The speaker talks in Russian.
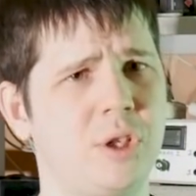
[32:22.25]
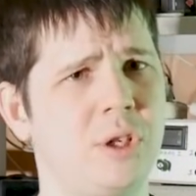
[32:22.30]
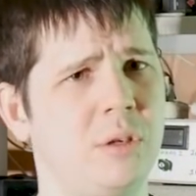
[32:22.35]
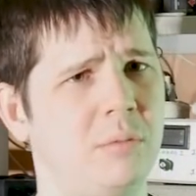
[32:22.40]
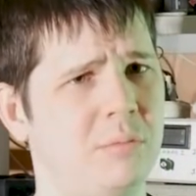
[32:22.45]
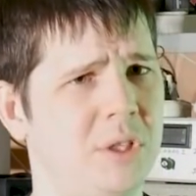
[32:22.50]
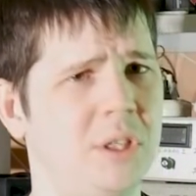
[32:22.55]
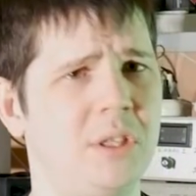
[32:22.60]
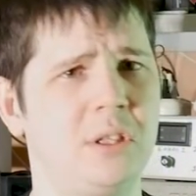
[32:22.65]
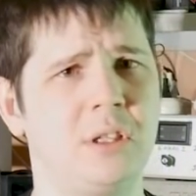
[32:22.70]

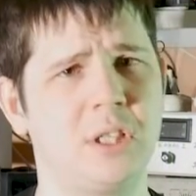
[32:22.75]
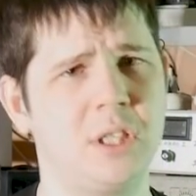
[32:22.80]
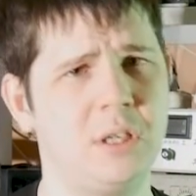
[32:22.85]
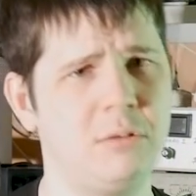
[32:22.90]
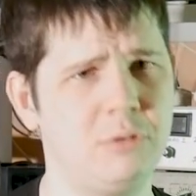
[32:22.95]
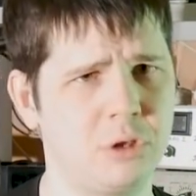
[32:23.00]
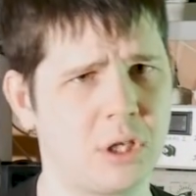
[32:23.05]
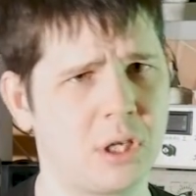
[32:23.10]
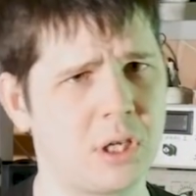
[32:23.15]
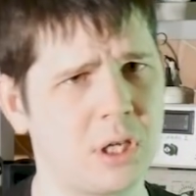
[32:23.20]
чем те
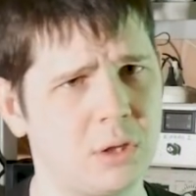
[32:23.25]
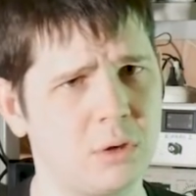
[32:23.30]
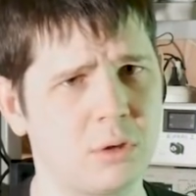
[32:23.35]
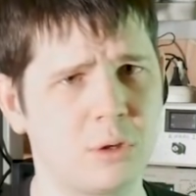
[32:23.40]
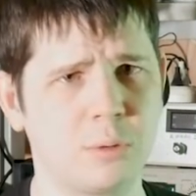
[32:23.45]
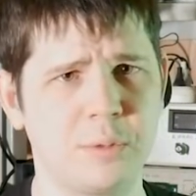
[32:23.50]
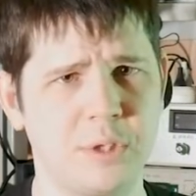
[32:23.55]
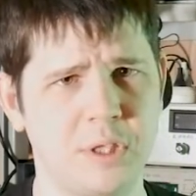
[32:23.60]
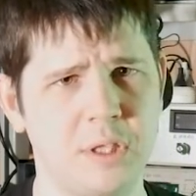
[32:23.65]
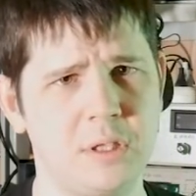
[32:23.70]
дежавюшки,
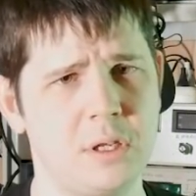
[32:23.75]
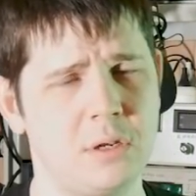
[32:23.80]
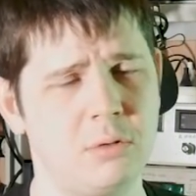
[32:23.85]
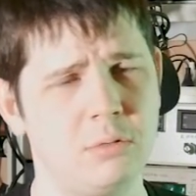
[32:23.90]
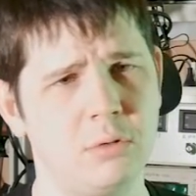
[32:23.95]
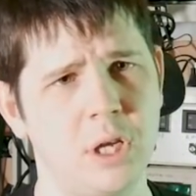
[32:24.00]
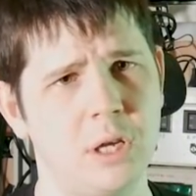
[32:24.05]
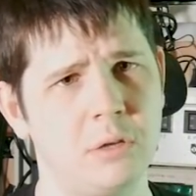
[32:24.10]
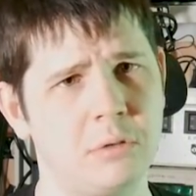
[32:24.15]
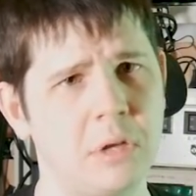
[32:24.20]
которые по сети
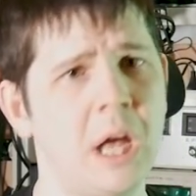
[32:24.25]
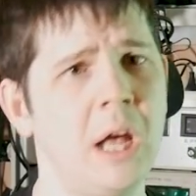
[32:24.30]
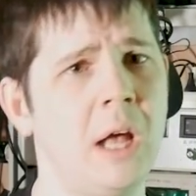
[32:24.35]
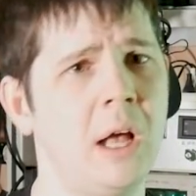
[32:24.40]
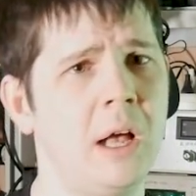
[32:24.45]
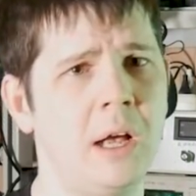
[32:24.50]
гуляют.